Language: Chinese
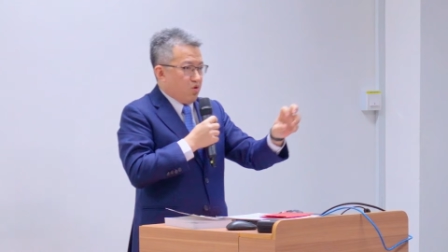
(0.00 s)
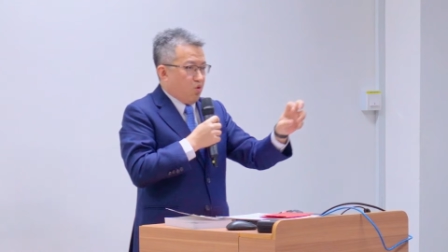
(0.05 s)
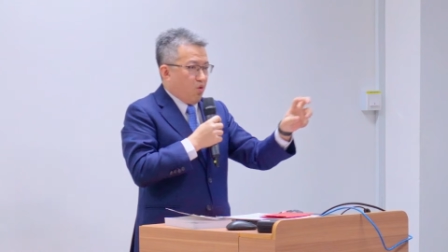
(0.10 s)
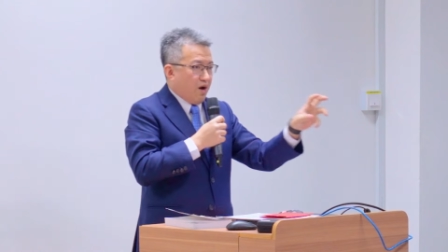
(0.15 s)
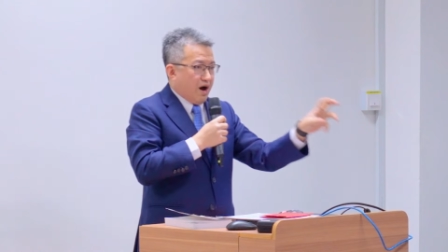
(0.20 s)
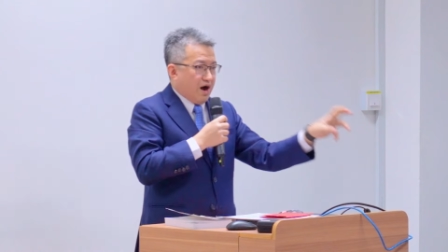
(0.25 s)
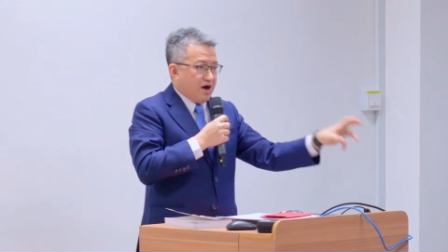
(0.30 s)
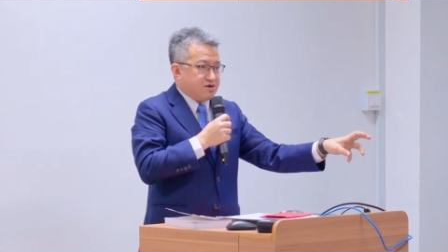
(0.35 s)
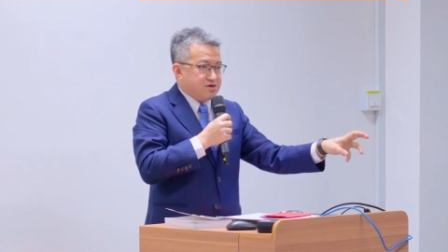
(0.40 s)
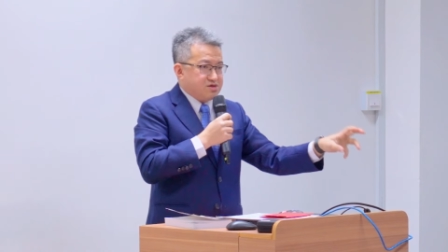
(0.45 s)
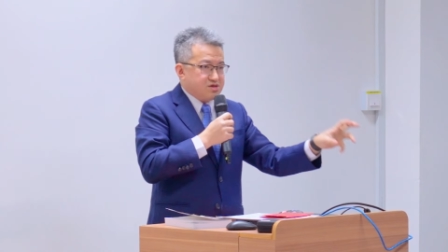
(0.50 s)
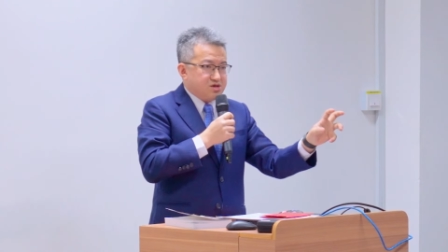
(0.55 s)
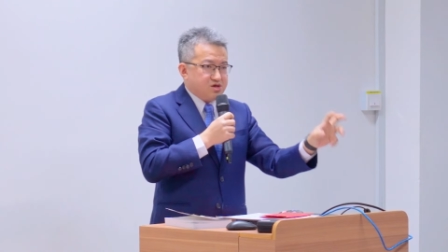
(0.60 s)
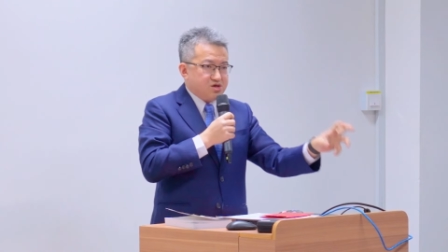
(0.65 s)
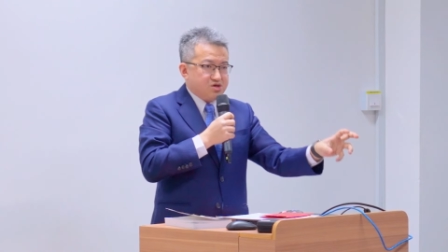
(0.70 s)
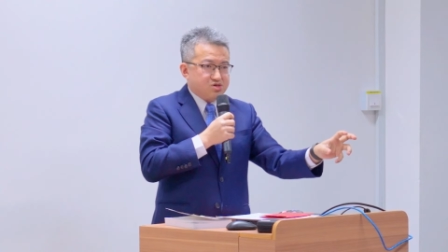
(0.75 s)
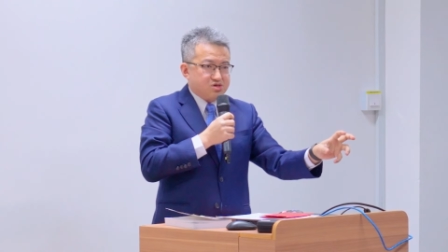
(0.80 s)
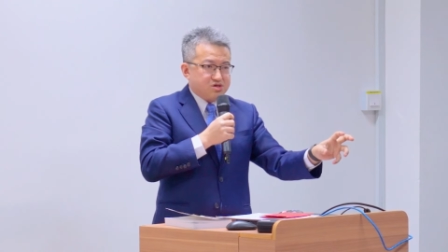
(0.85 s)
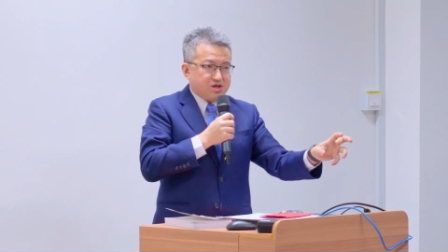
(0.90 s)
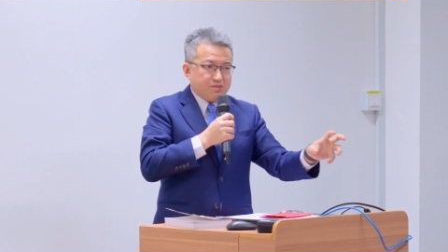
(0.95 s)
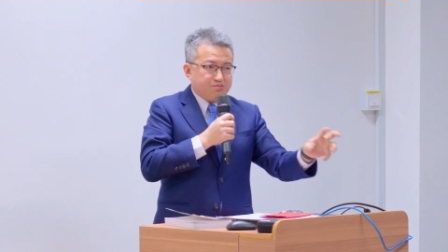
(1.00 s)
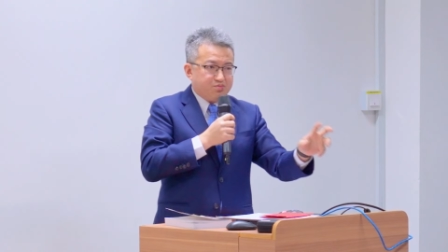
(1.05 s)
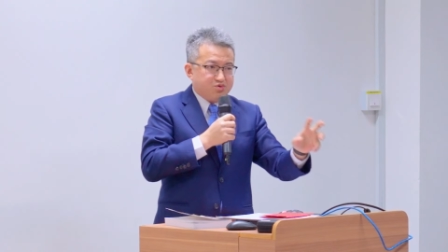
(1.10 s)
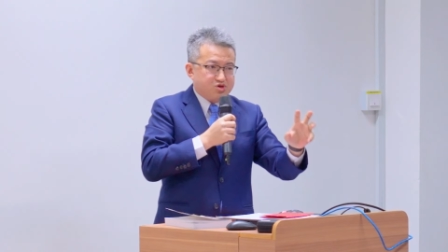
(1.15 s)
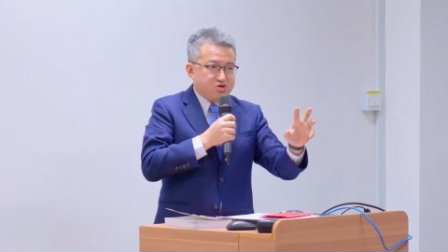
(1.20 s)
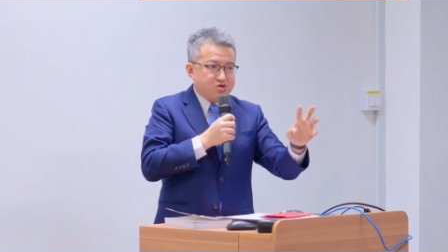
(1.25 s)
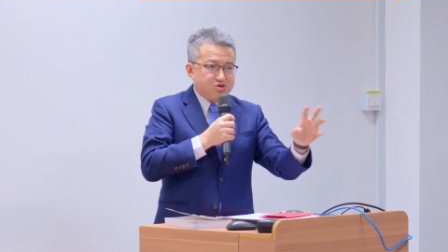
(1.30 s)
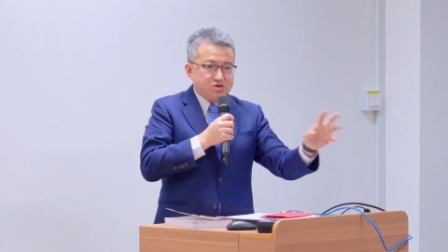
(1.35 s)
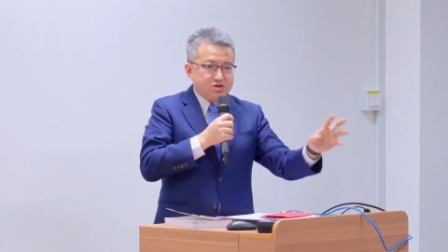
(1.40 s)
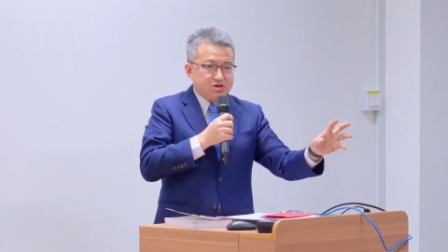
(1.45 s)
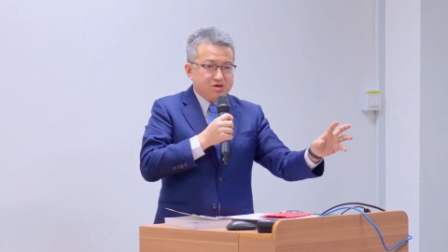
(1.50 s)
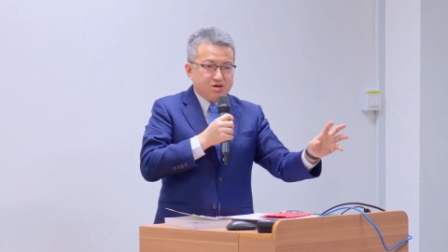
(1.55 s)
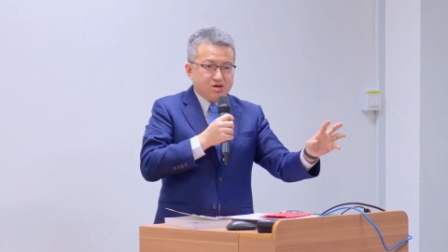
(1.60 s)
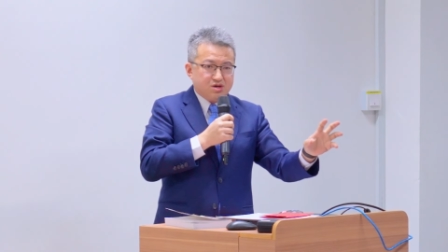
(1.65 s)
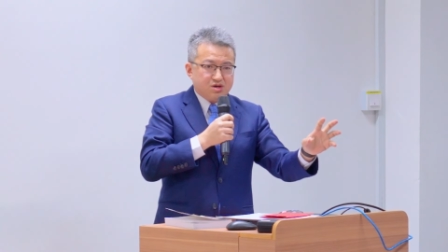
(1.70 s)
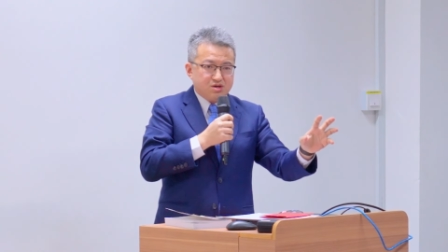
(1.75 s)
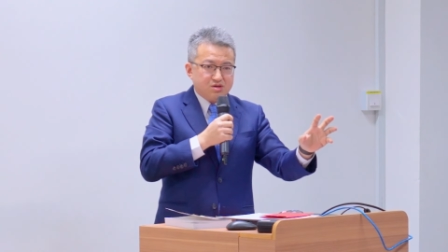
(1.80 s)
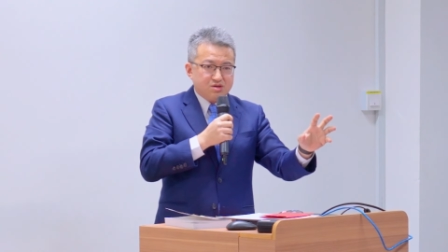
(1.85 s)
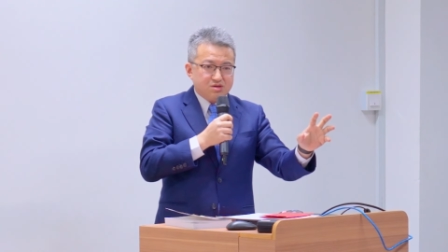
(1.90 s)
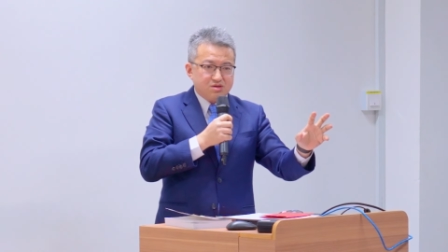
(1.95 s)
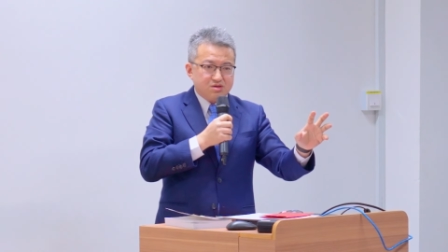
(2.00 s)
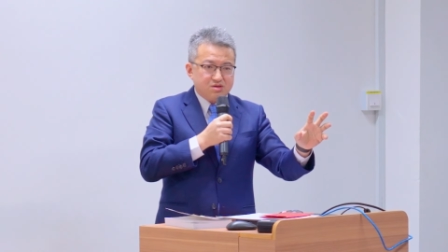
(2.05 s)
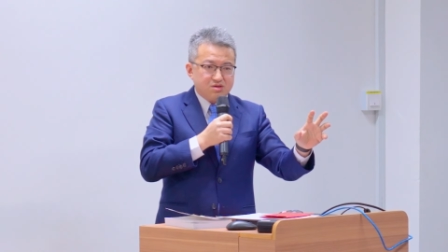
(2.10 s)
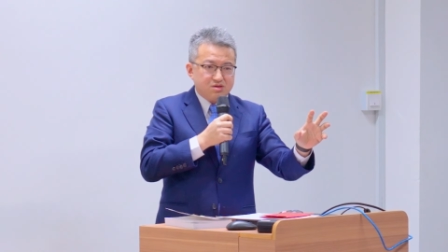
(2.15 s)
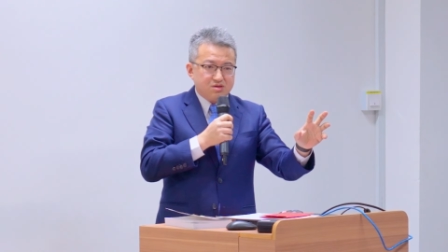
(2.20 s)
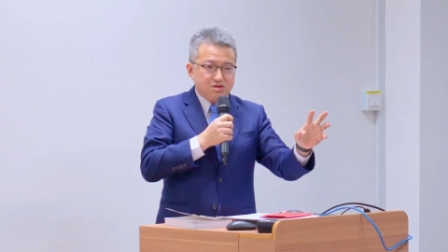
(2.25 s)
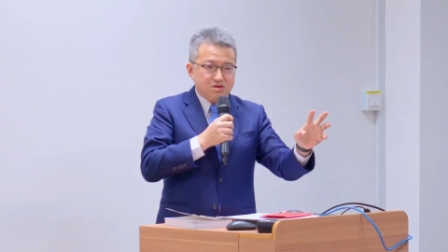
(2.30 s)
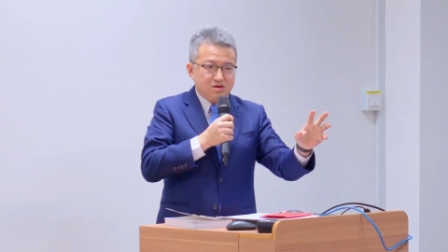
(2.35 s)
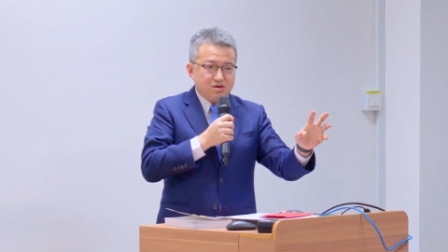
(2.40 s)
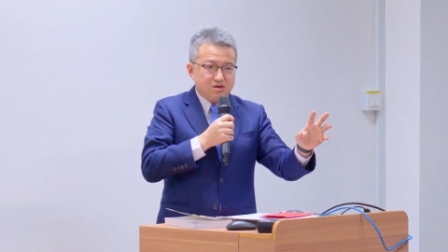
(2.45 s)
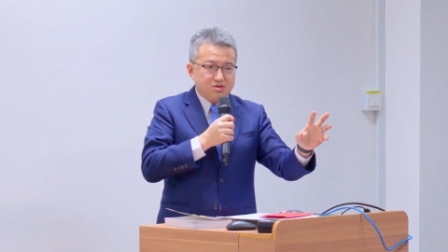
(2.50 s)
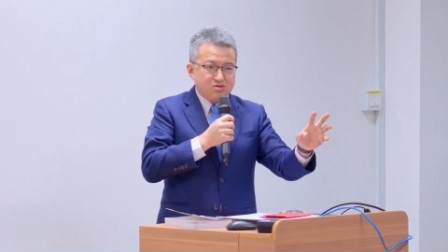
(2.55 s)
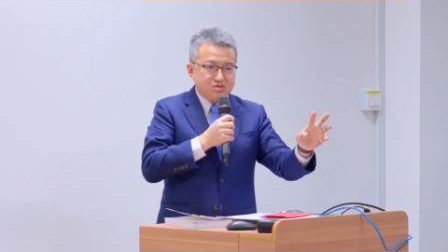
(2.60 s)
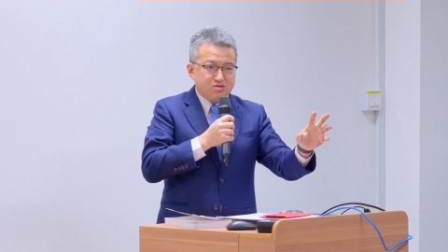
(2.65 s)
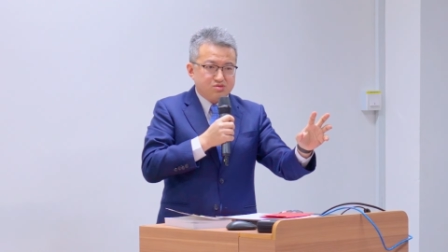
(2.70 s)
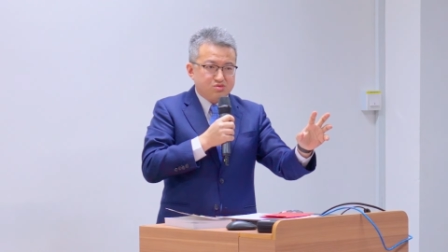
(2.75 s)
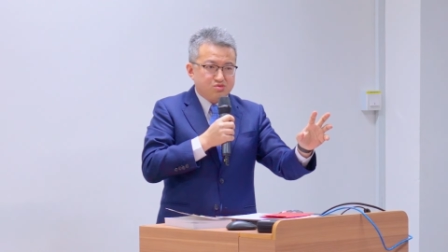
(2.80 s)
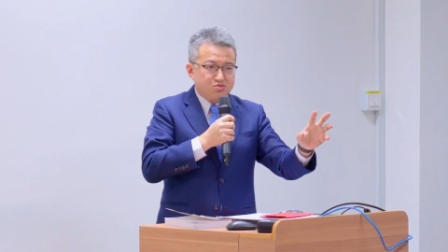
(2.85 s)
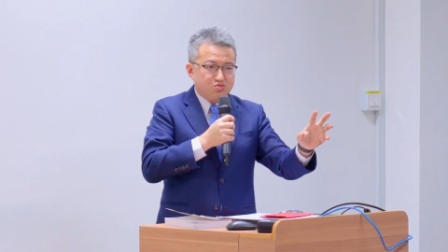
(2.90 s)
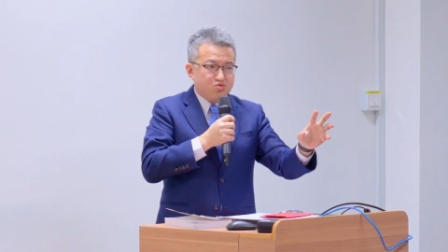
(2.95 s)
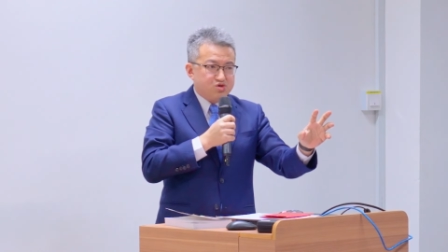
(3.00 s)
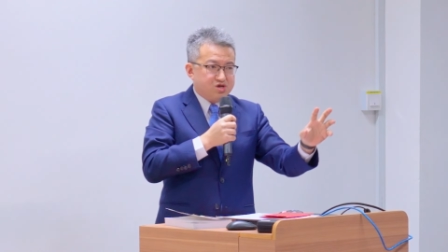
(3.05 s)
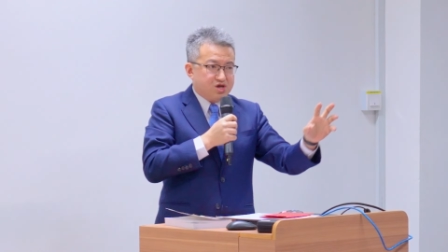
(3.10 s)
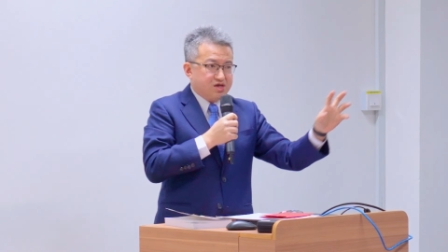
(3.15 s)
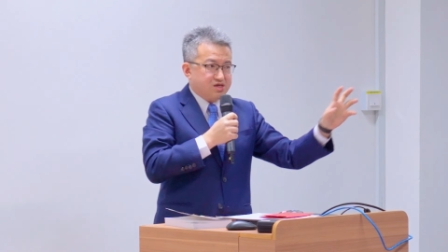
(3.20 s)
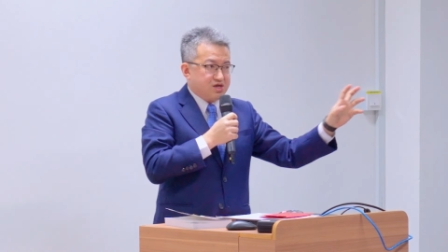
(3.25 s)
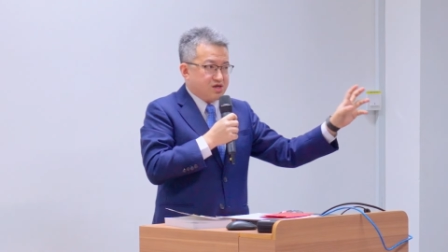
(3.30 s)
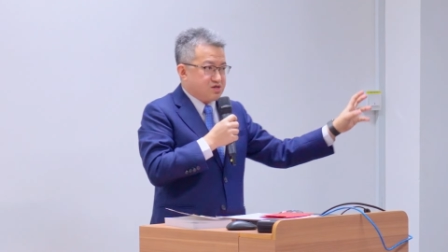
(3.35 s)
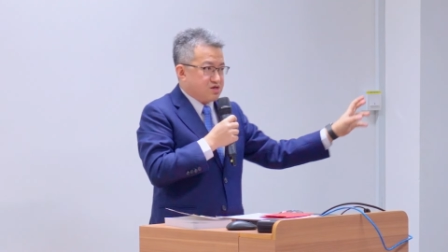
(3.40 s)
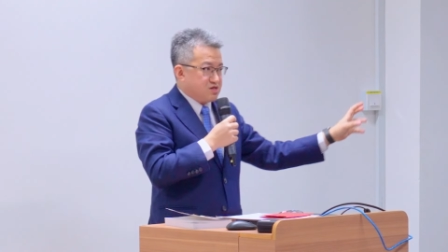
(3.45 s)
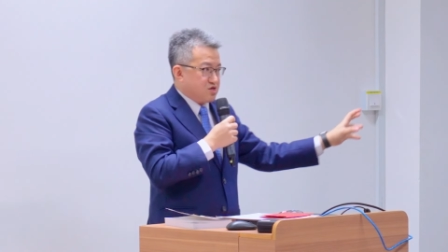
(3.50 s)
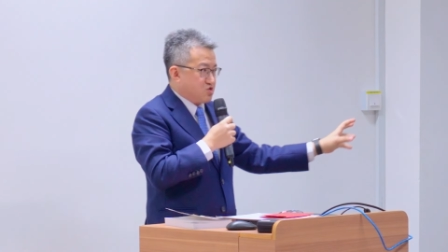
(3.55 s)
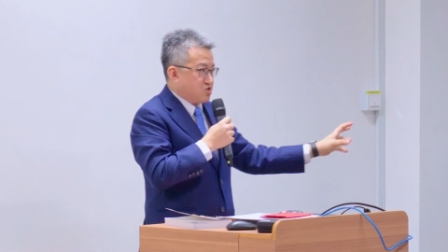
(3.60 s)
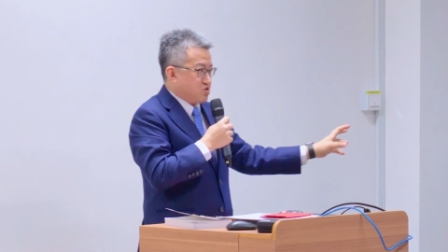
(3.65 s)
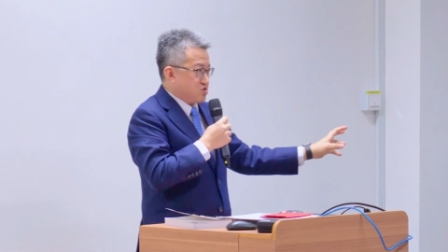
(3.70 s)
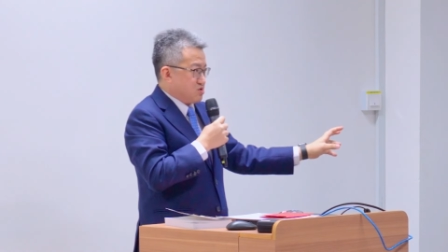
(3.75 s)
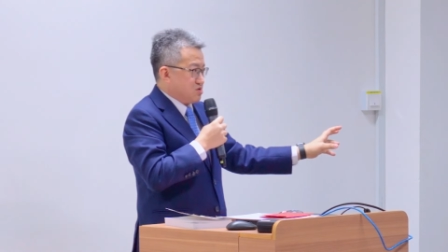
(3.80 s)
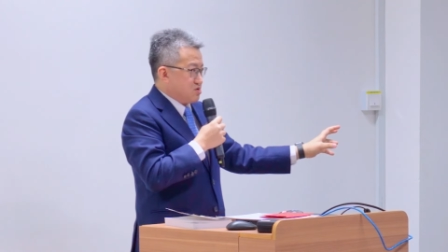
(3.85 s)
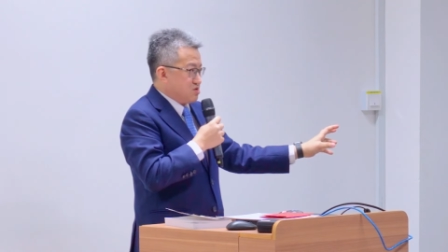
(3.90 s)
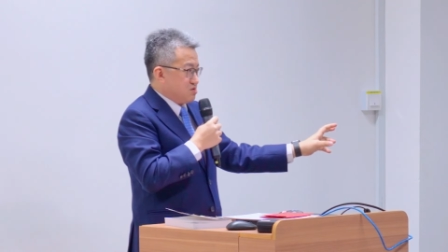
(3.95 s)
谓华人的意识，它不是一个呃五千年的历史，